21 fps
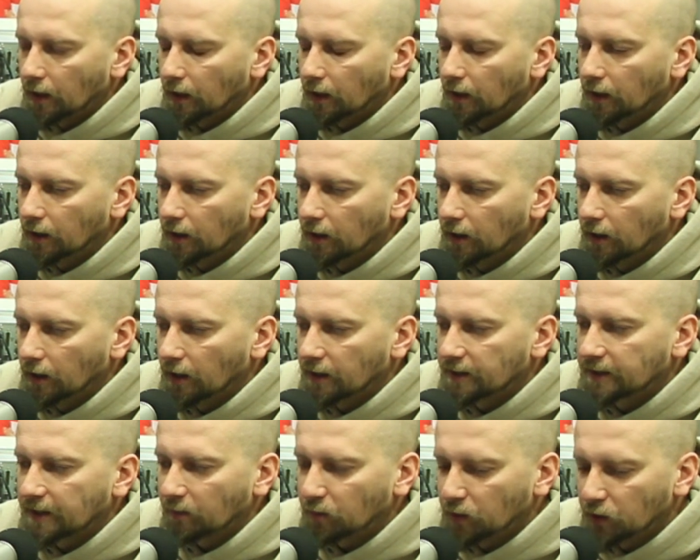E,
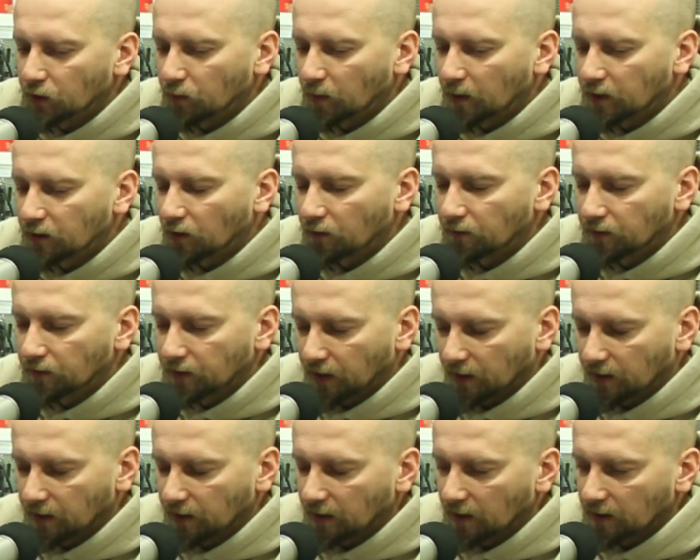establishmentowe,
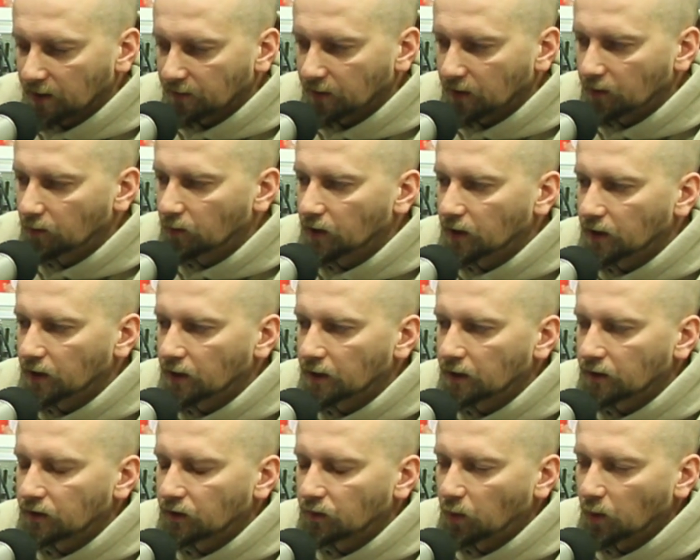takie
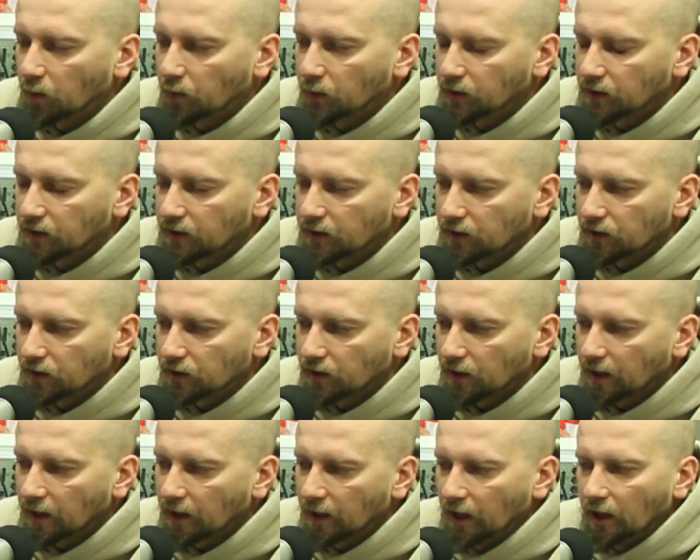nazwijmy, czy
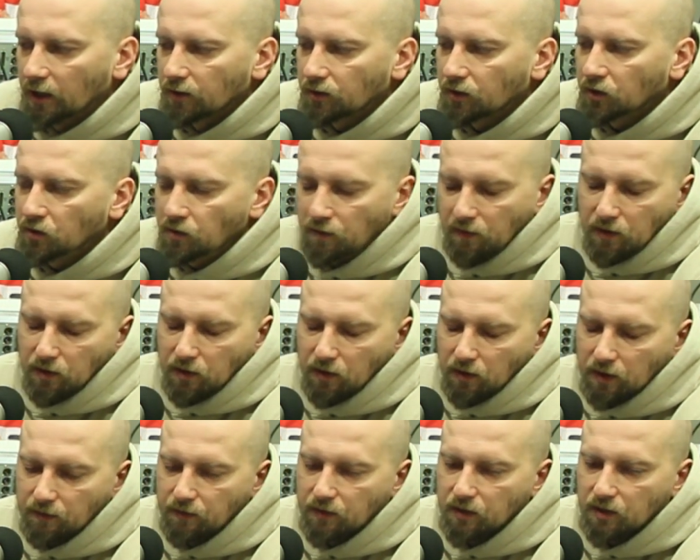populistyczne, to rzeczywiście
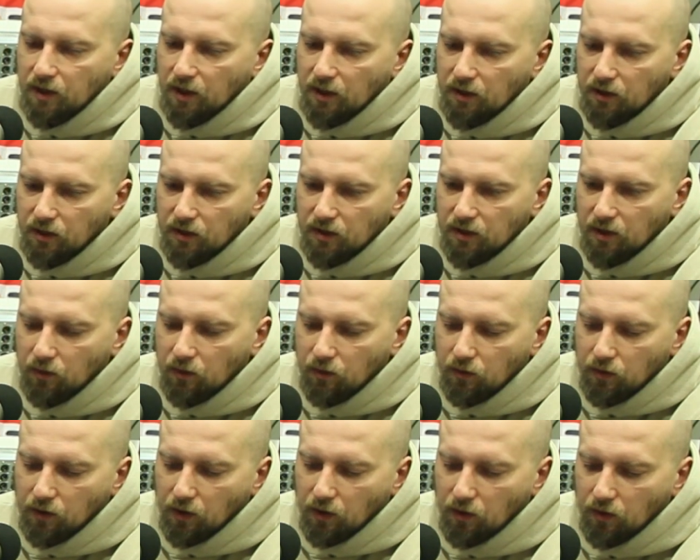one wszystkie się
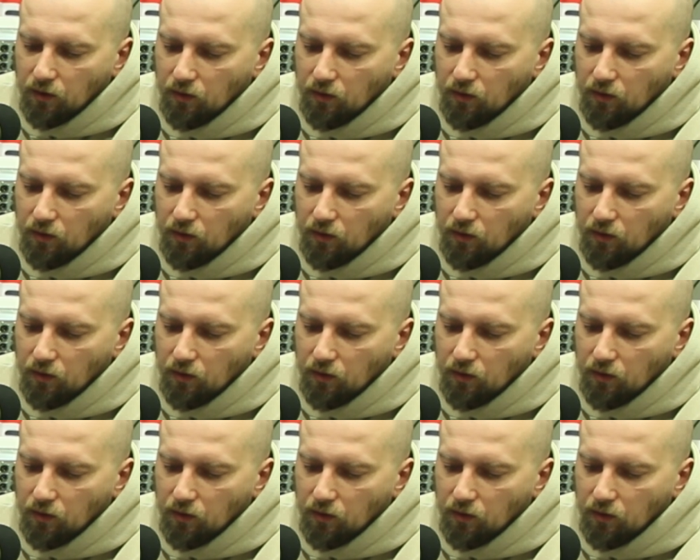cechują